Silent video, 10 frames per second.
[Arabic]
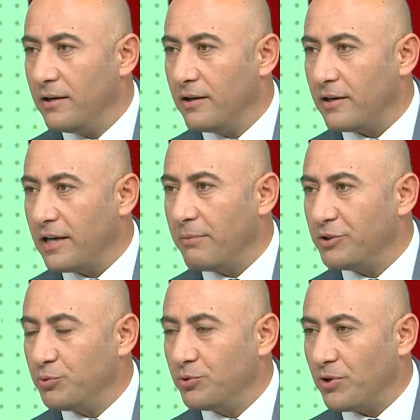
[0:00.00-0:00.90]
غياب
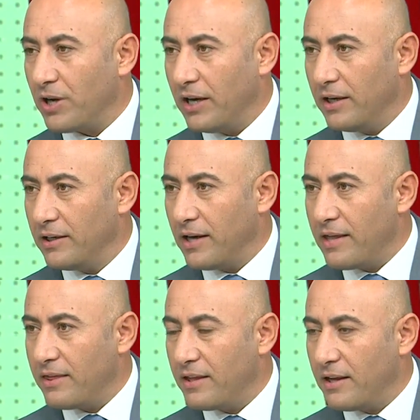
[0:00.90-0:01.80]
الجمهور راح
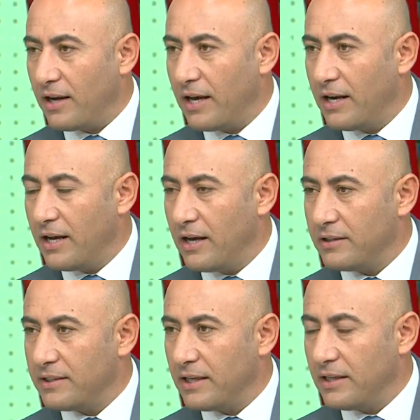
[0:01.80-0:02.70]
ياثر على
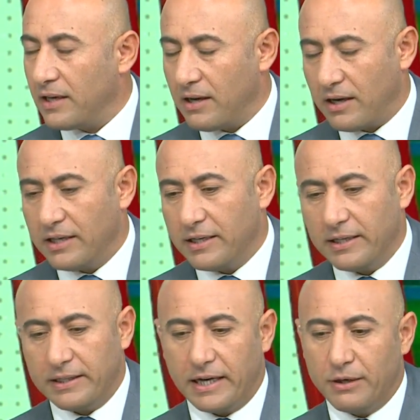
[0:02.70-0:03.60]
سير آه، خلينا
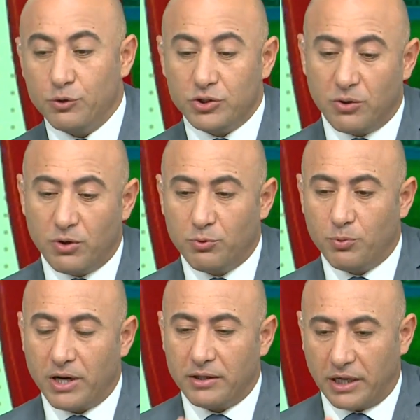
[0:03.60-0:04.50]
نحكي على مستوى
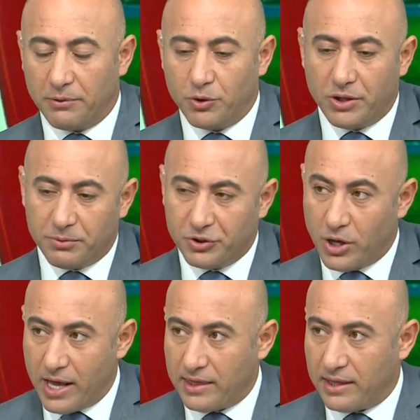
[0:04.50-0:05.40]
المباراه طيب واذا بده
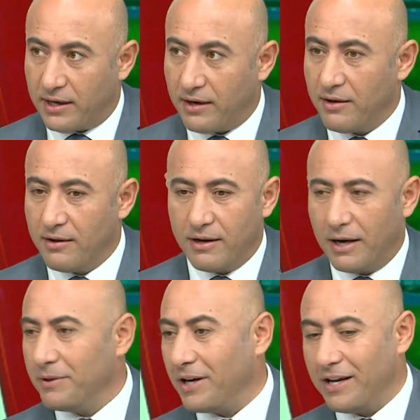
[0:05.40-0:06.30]
ياثر
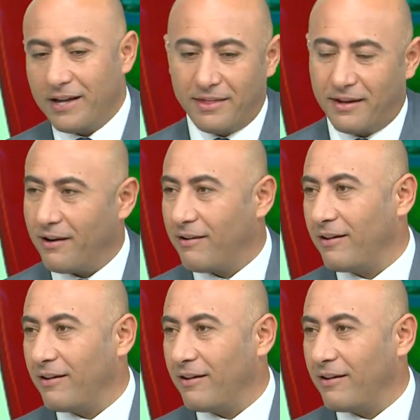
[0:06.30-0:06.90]
مين راح ياثر اكثر